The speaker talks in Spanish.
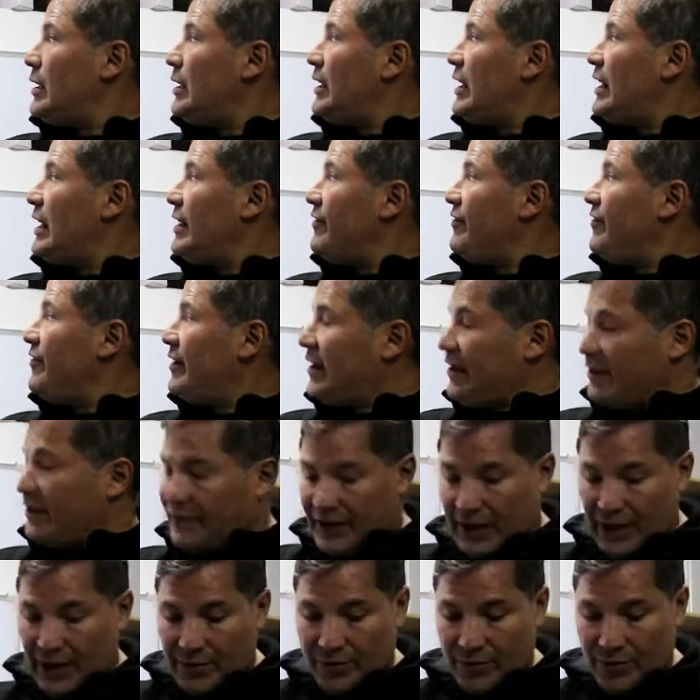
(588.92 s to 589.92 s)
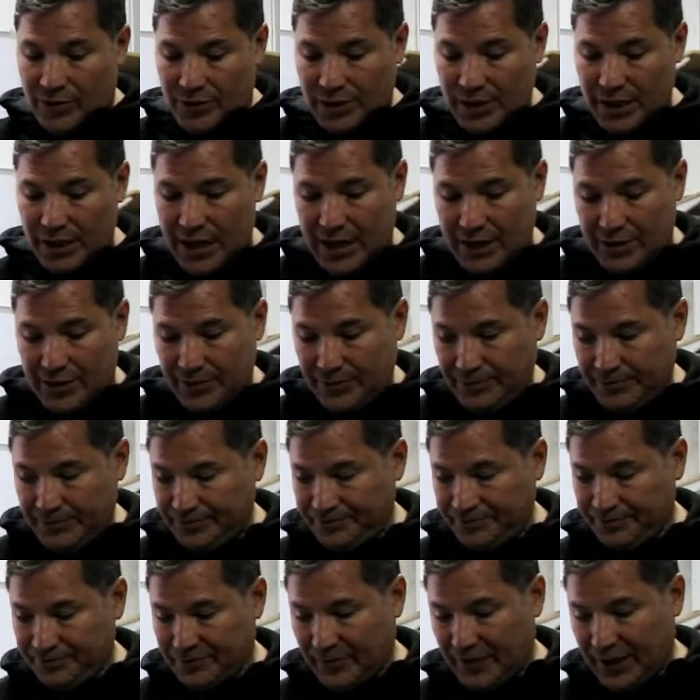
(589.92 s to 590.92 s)
Eh, la diferencia del bungee aro
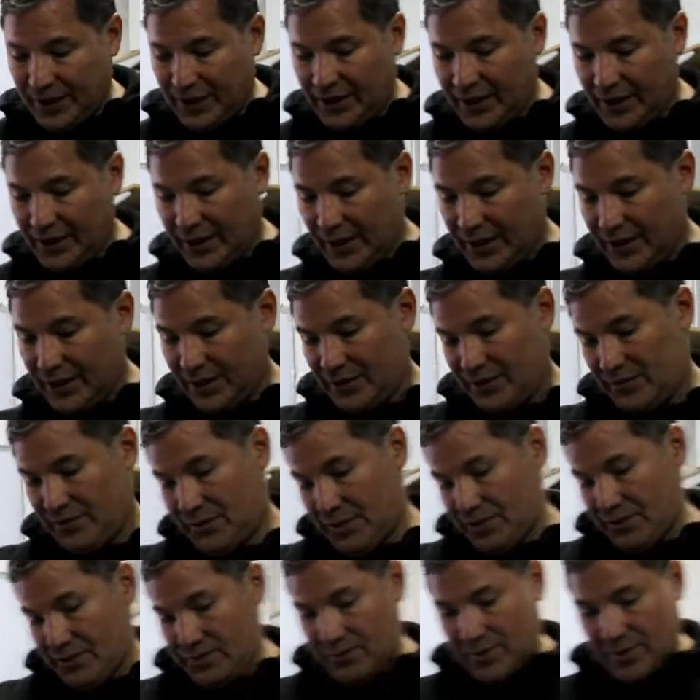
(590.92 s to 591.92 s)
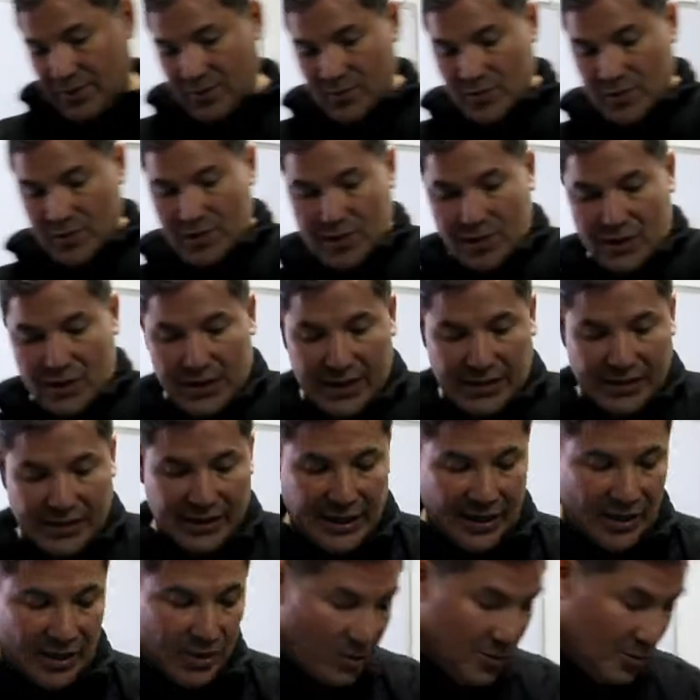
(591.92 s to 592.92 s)
es que, vamos a
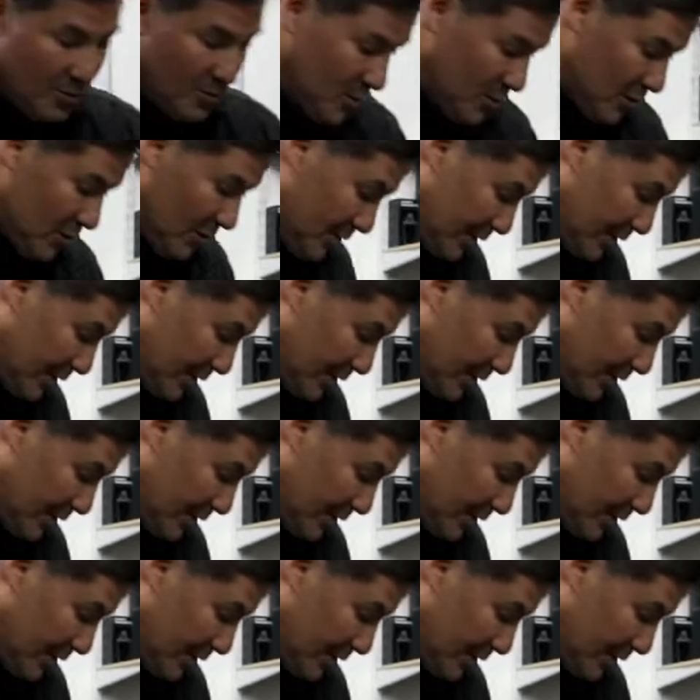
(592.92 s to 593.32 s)
hacerlo como